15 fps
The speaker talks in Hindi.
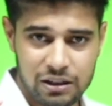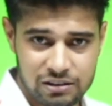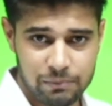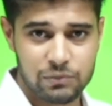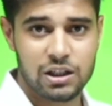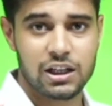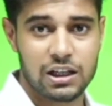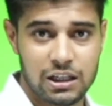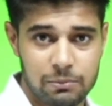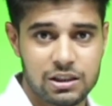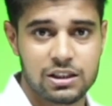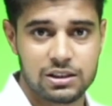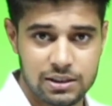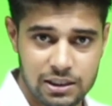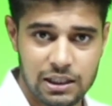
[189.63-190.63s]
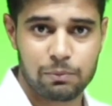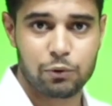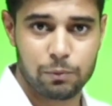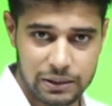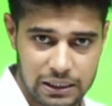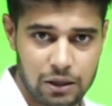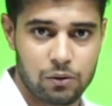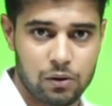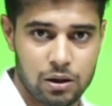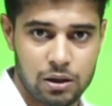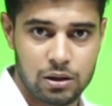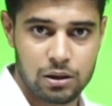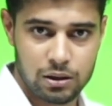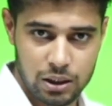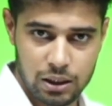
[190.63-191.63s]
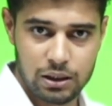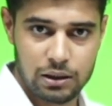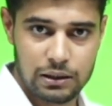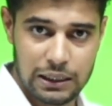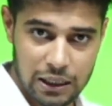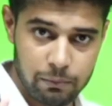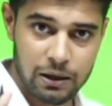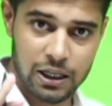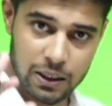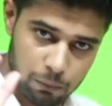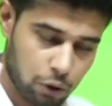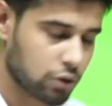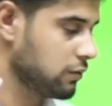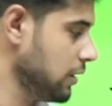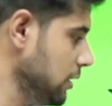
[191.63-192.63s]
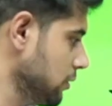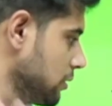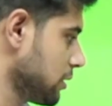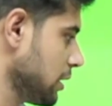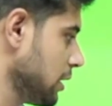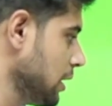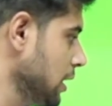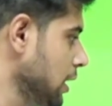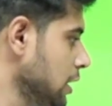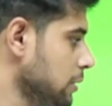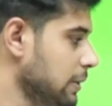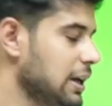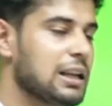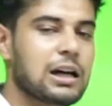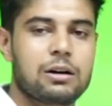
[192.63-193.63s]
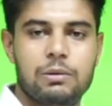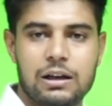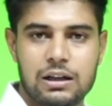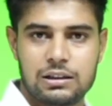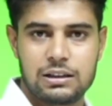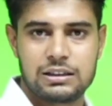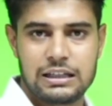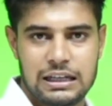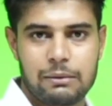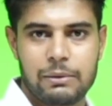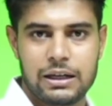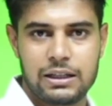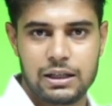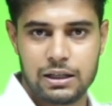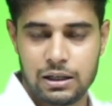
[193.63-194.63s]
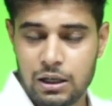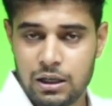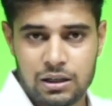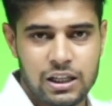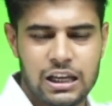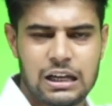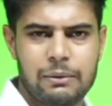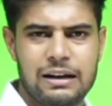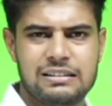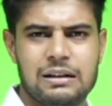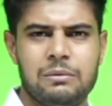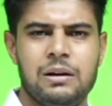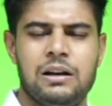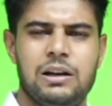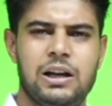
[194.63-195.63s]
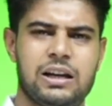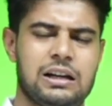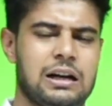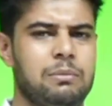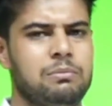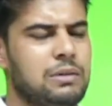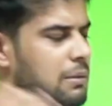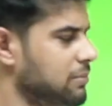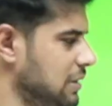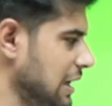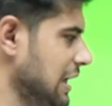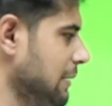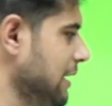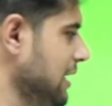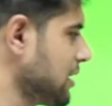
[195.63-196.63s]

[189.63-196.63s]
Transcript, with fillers: शब्द की कीमत कितनी आपको पता होगा ठीक है लगभग की बहुत वैल्यू होती है तो भैया लगभग कितने तेरह महीने हैं ठीक है भाई साहब लेकिन हम हम तेरह महीने